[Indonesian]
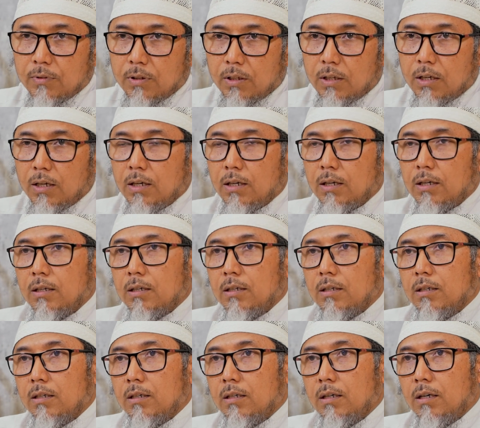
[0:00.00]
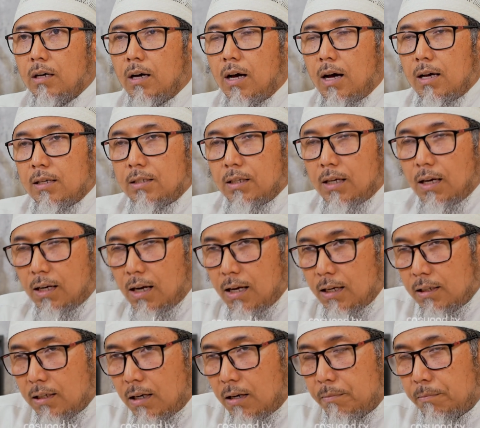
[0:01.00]
Ya. Nah,
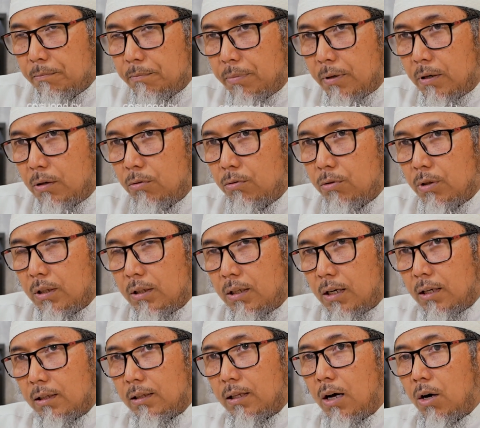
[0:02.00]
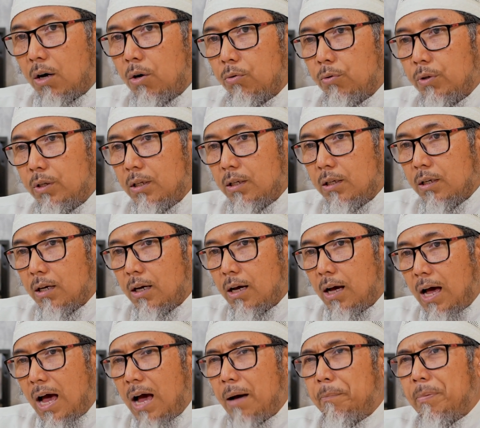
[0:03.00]
sekarang yang perlu kita ketahui
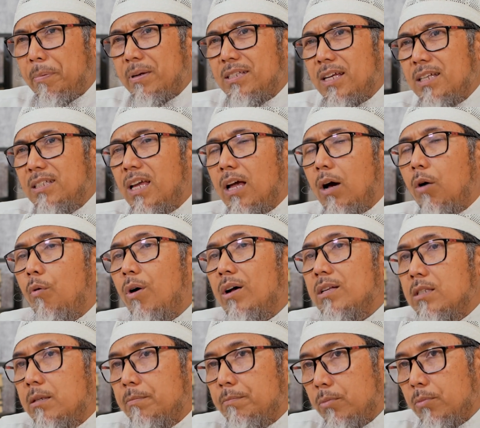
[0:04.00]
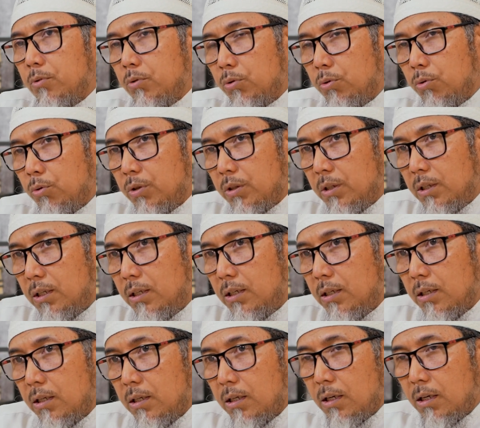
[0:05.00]
apa saja yang wajib untuk
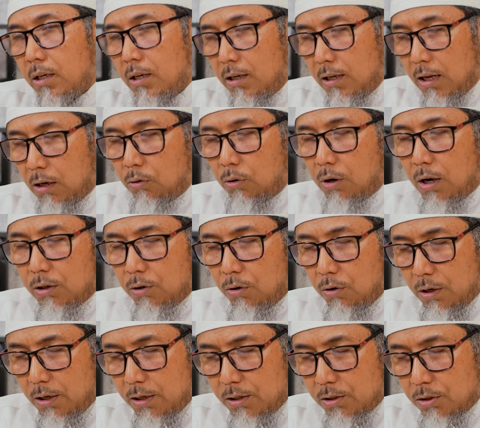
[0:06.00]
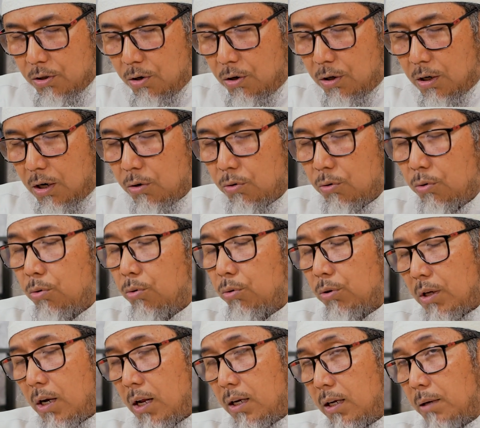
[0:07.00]
dilakukan oleh seorang
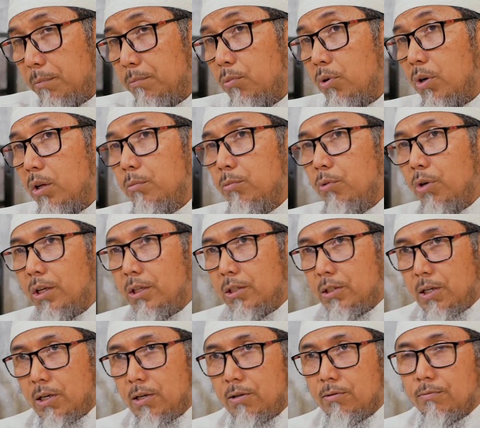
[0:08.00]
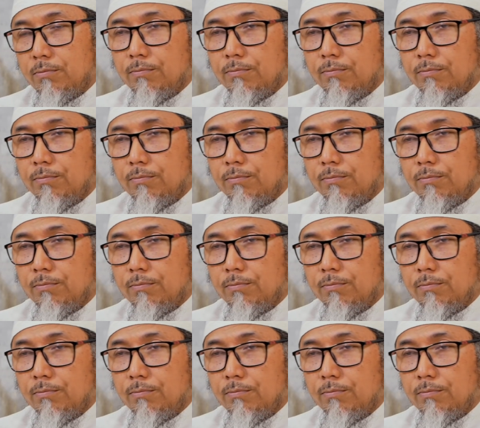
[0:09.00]
guru terhadap murid-muridnya.